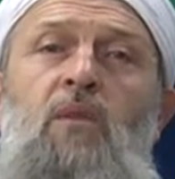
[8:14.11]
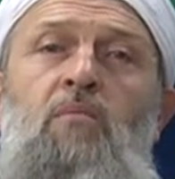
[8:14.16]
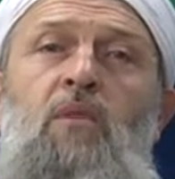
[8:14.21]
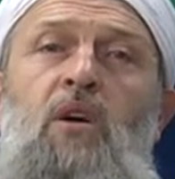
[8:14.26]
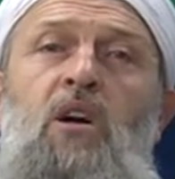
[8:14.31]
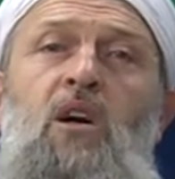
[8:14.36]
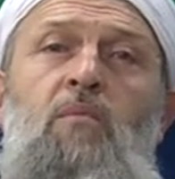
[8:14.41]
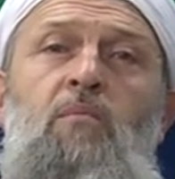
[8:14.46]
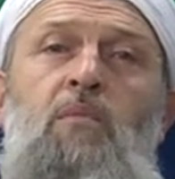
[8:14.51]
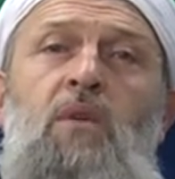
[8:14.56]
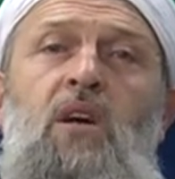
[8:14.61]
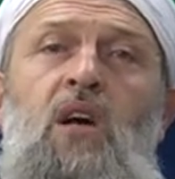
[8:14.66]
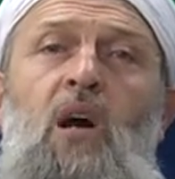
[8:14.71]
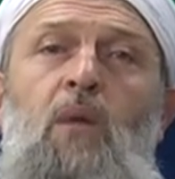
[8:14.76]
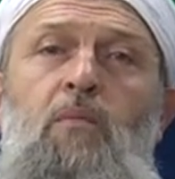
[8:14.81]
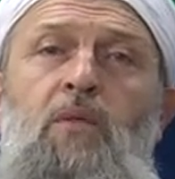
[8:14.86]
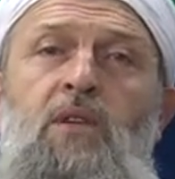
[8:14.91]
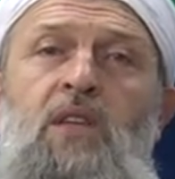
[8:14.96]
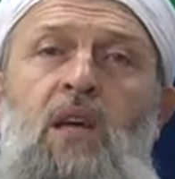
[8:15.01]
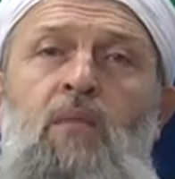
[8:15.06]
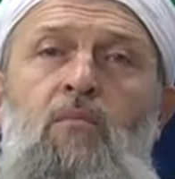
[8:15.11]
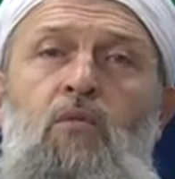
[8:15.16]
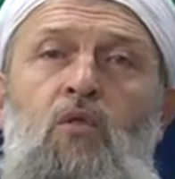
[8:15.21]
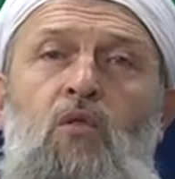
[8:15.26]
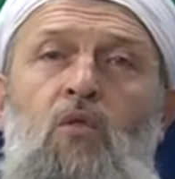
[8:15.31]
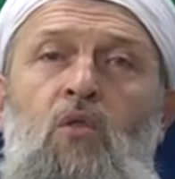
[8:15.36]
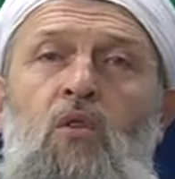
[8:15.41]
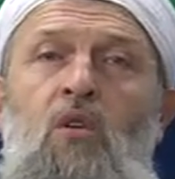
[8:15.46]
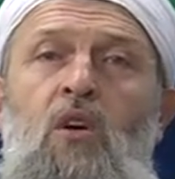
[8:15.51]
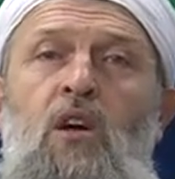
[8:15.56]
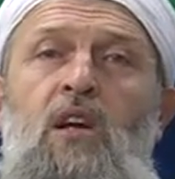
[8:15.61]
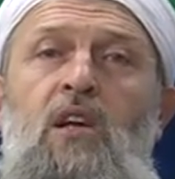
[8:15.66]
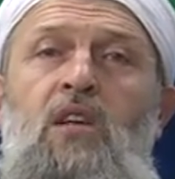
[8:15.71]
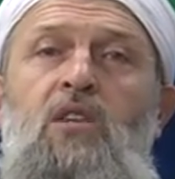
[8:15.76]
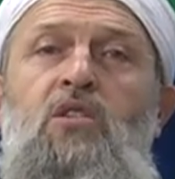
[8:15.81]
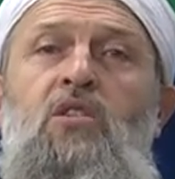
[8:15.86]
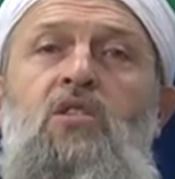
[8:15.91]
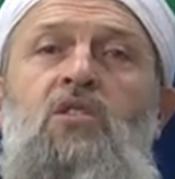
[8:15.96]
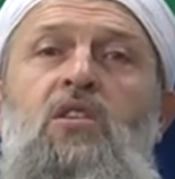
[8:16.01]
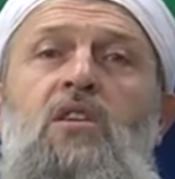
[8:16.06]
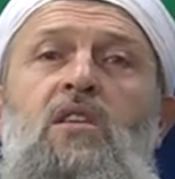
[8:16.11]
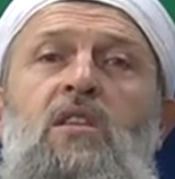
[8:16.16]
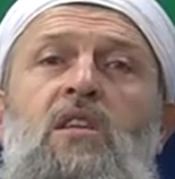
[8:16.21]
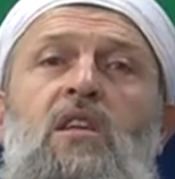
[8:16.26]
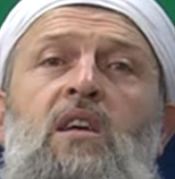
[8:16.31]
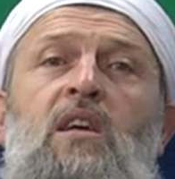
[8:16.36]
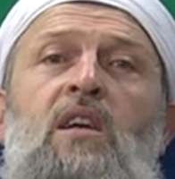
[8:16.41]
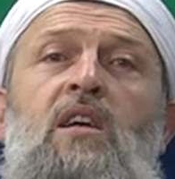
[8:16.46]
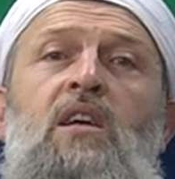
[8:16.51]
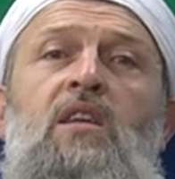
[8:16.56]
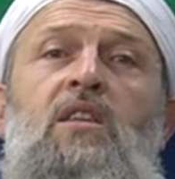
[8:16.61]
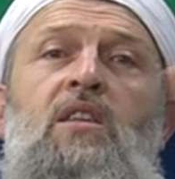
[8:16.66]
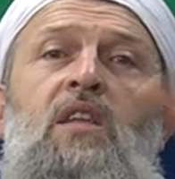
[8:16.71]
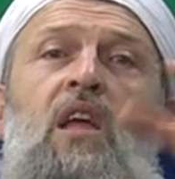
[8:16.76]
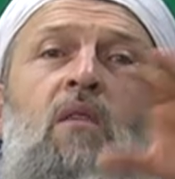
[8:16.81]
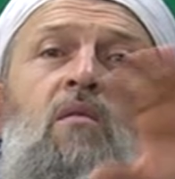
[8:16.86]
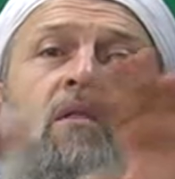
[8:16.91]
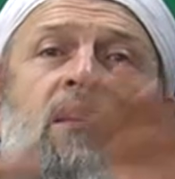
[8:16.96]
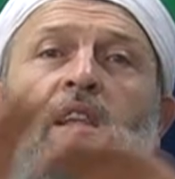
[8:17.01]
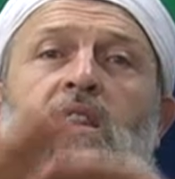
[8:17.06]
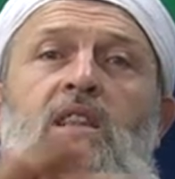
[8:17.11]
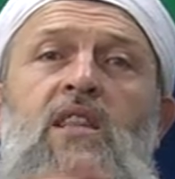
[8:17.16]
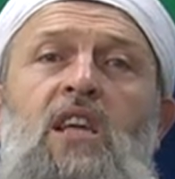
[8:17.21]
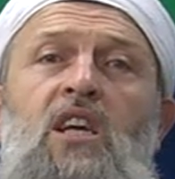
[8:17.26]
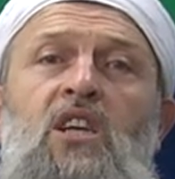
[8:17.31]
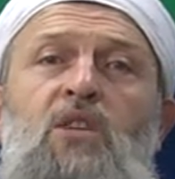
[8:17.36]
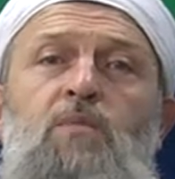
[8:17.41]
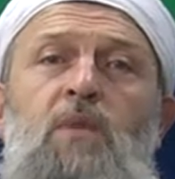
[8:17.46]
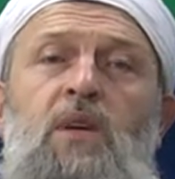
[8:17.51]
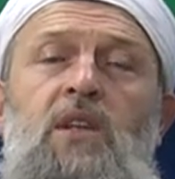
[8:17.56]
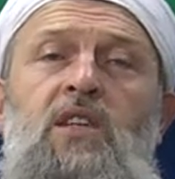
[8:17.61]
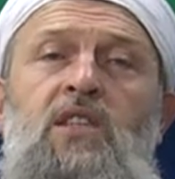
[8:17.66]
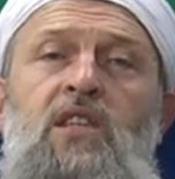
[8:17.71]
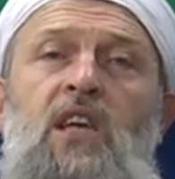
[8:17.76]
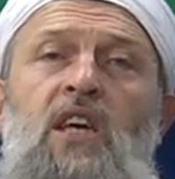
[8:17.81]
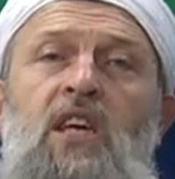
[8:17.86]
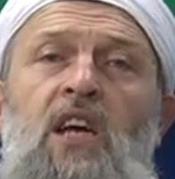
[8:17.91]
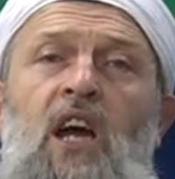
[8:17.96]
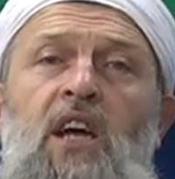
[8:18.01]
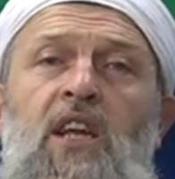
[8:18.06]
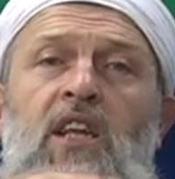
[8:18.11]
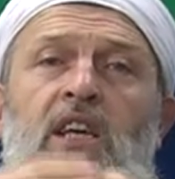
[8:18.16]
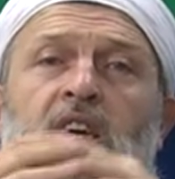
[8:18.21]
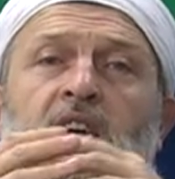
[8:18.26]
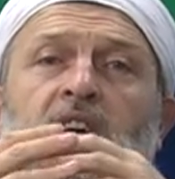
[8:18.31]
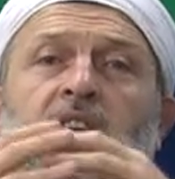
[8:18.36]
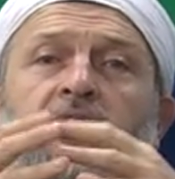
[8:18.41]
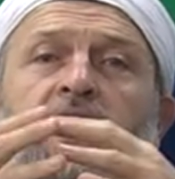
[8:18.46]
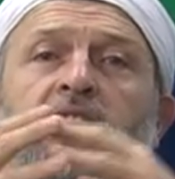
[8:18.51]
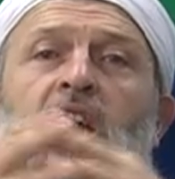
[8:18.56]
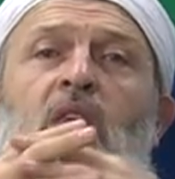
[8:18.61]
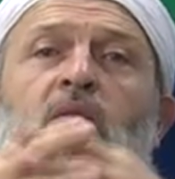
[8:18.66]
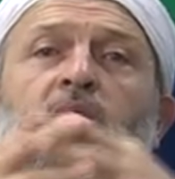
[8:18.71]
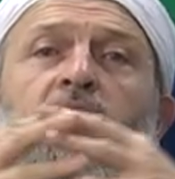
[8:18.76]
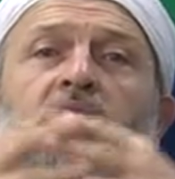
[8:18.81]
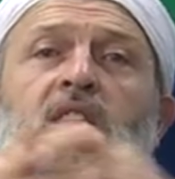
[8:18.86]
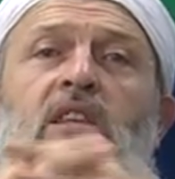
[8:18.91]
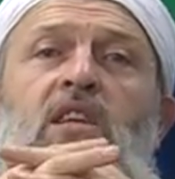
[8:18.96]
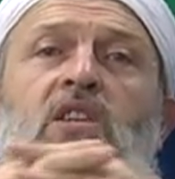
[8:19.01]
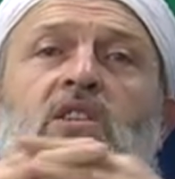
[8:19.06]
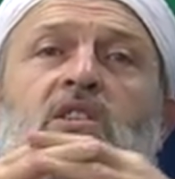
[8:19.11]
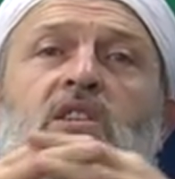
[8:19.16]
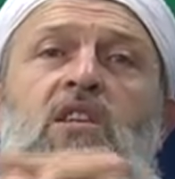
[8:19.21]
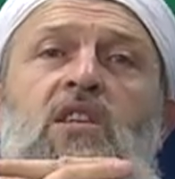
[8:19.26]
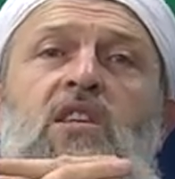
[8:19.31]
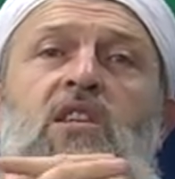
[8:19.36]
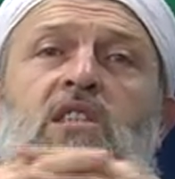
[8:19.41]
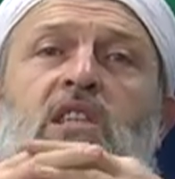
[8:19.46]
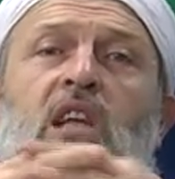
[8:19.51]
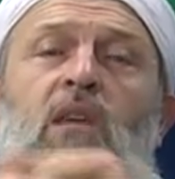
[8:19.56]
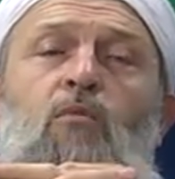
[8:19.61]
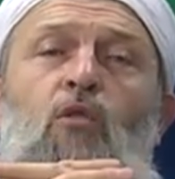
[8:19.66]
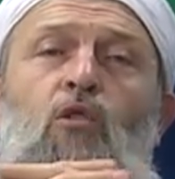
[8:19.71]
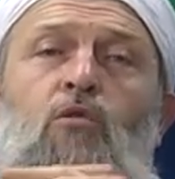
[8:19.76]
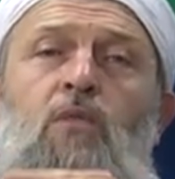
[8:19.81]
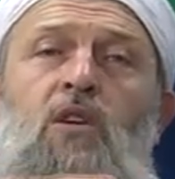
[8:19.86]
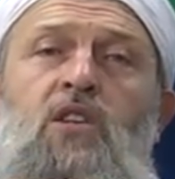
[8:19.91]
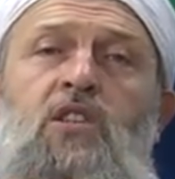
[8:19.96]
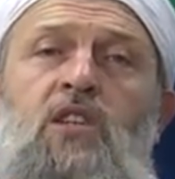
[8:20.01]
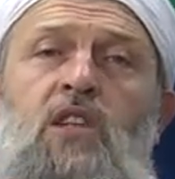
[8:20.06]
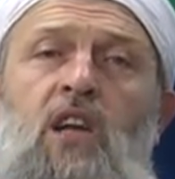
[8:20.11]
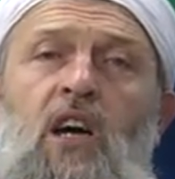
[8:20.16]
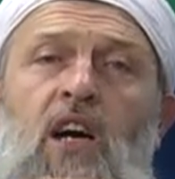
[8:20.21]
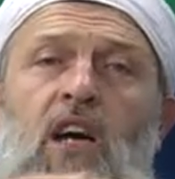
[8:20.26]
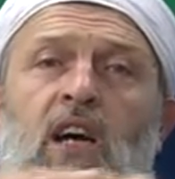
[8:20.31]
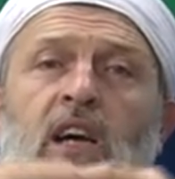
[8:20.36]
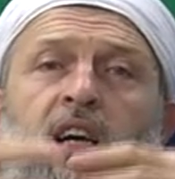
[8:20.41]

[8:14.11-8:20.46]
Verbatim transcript: Bakın bir kapı demiyor. Sizin devletleşmenize yani devletinizin İslam olmasına,